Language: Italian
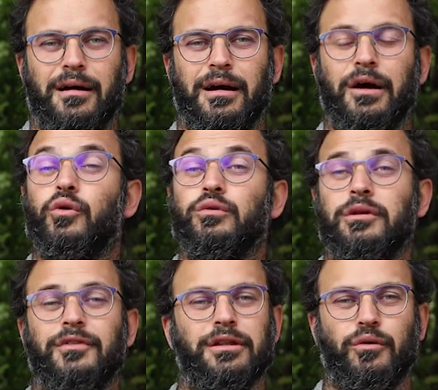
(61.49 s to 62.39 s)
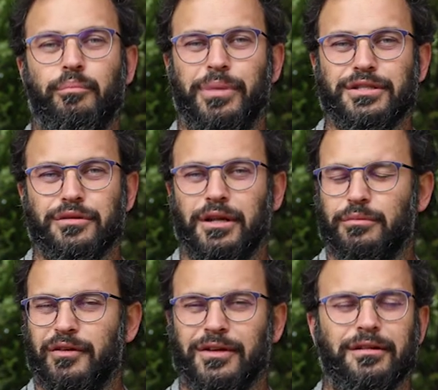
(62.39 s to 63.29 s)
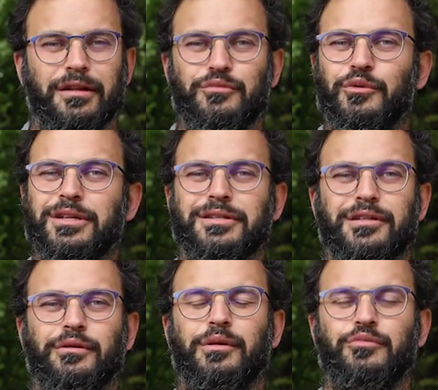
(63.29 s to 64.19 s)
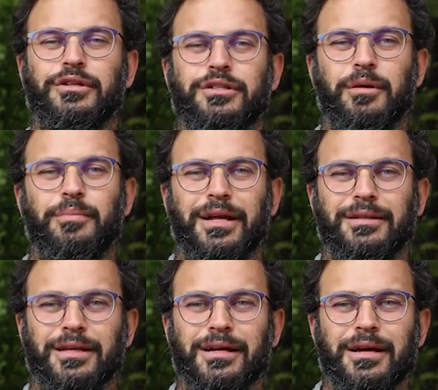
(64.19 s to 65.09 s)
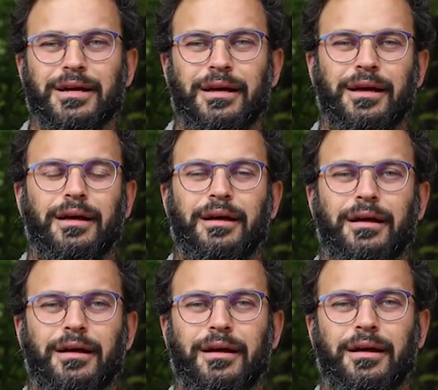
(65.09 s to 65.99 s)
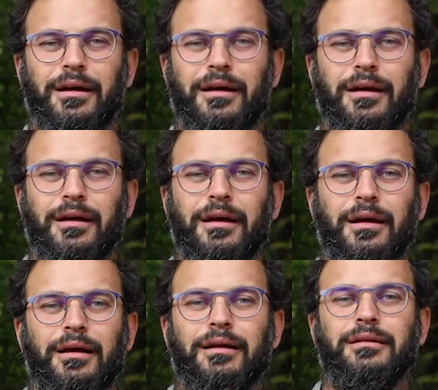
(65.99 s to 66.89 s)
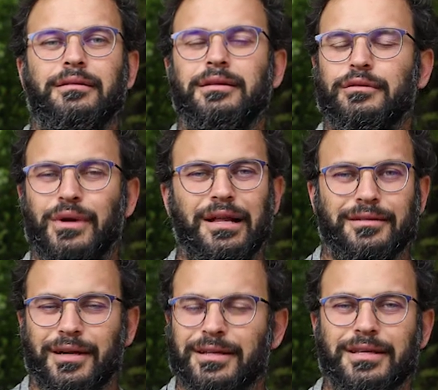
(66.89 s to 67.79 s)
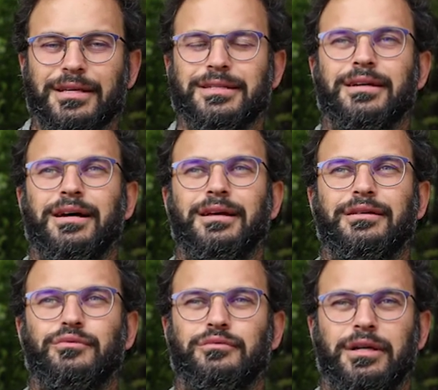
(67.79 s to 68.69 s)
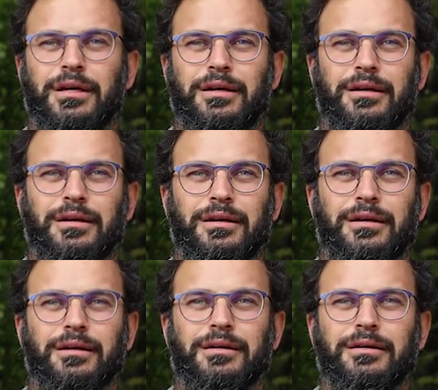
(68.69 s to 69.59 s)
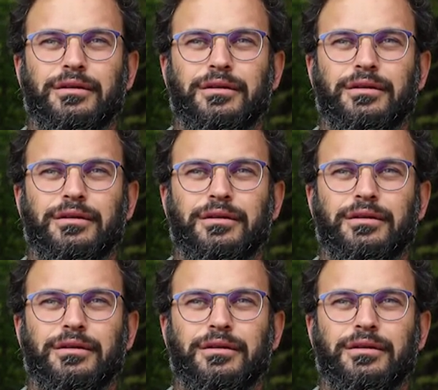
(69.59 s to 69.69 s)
a condividere un pezzo della mia vita, del mio ministero, del mio essere prete eh, in un'altra chiesa, in una, eh,